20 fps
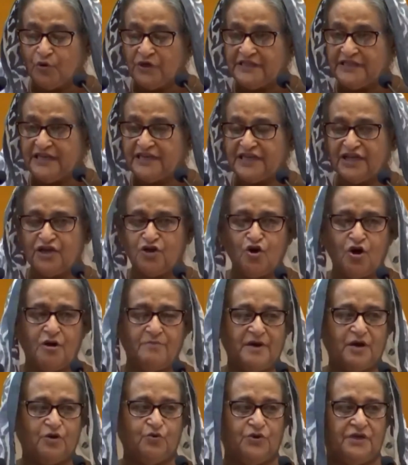খুনিদেরকে
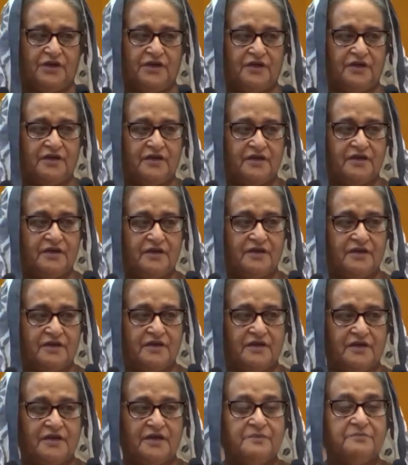ক্ষমা করে
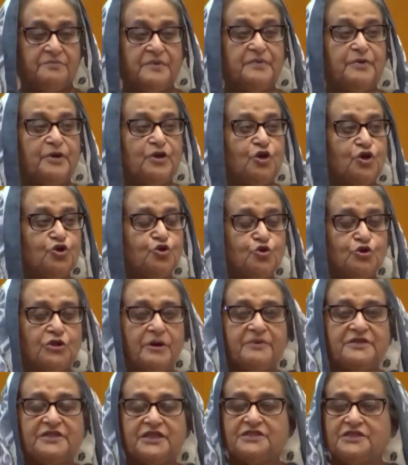বিভিন্ন
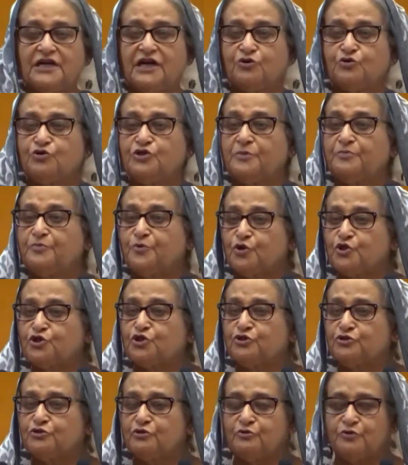দূতাবাসে চাকরি দিয়ে
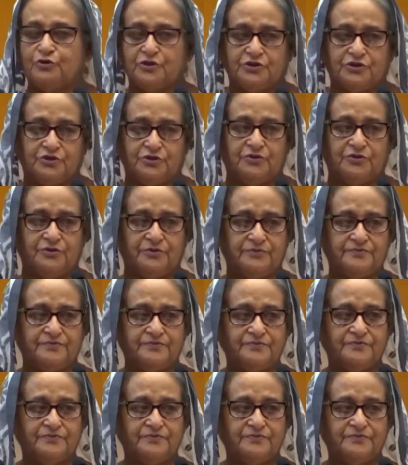পুরস্কৃত করেছিল